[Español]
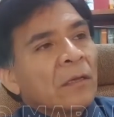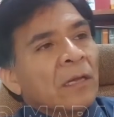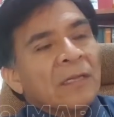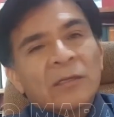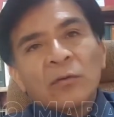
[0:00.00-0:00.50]

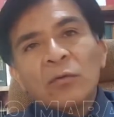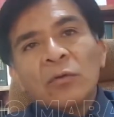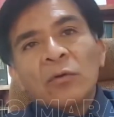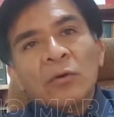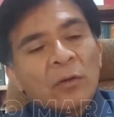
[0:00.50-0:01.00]
El
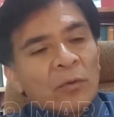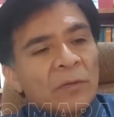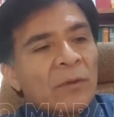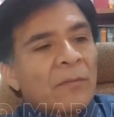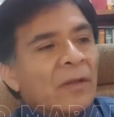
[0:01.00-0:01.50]
segundo, el
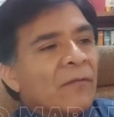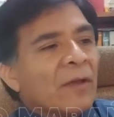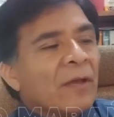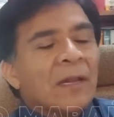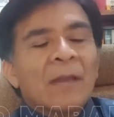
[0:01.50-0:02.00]
juez va a
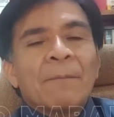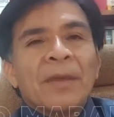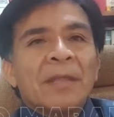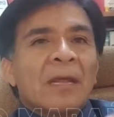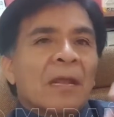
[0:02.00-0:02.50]
verificar la
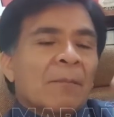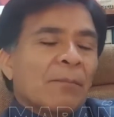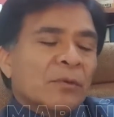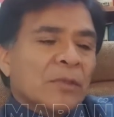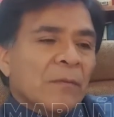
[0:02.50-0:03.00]
pena,
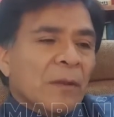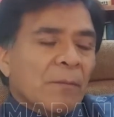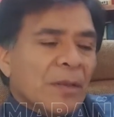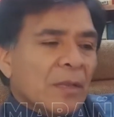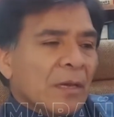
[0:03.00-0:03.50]
la posible
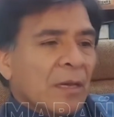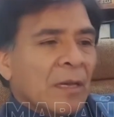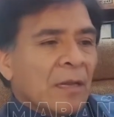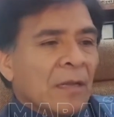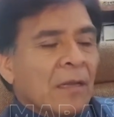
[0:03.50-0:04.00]
pena que
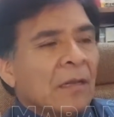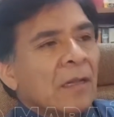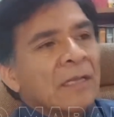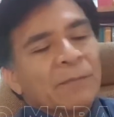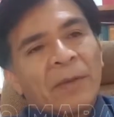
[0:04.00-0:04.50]
le,
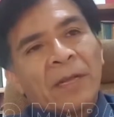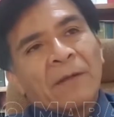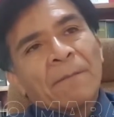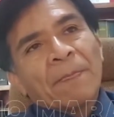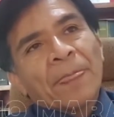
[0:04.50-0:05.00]
le
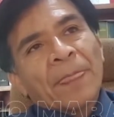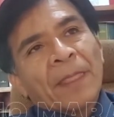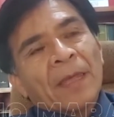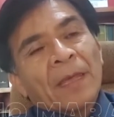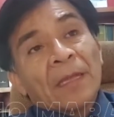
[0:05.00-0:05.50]

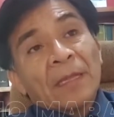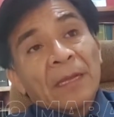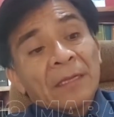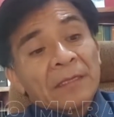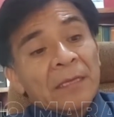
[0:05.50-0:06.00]
espera. Y
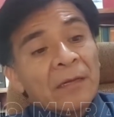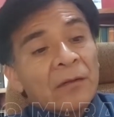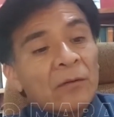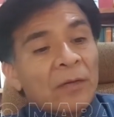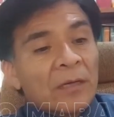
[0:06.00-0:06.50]

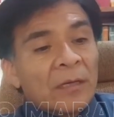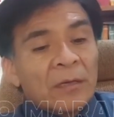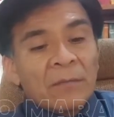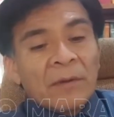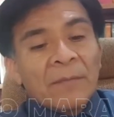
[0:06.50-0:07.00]
tercero,
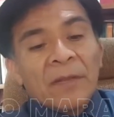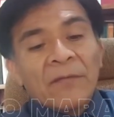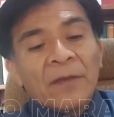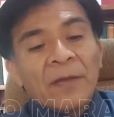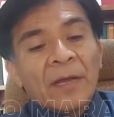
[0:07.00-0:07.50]
eh, va a
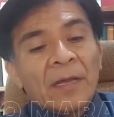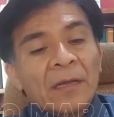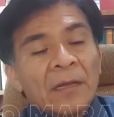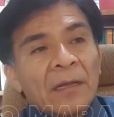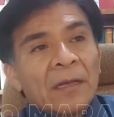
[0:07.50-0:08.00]
verificar
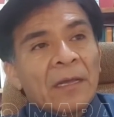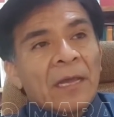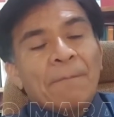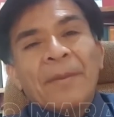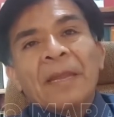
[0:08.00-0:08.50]

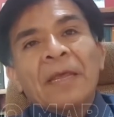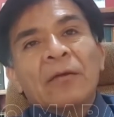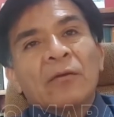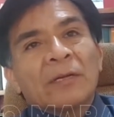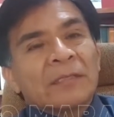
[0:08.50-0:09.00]
el
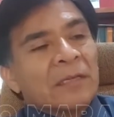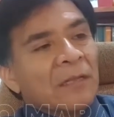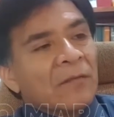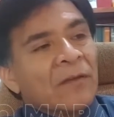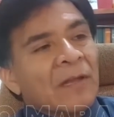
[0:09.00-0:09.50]
peligro que
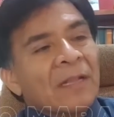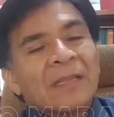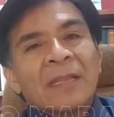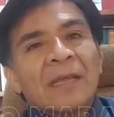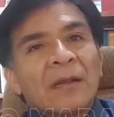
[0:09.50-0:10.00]

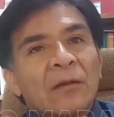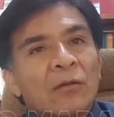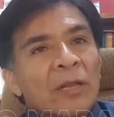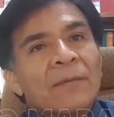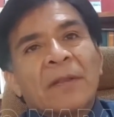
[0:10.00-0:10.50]
significa
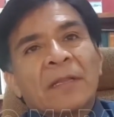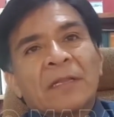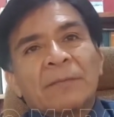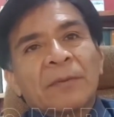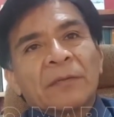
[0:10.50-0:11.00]
tenerlo libre a
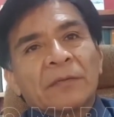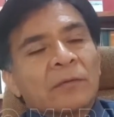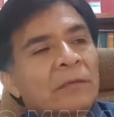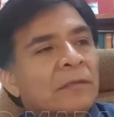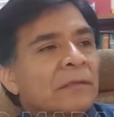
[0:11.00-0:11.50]
otras
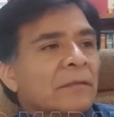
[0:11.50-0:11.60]
personas.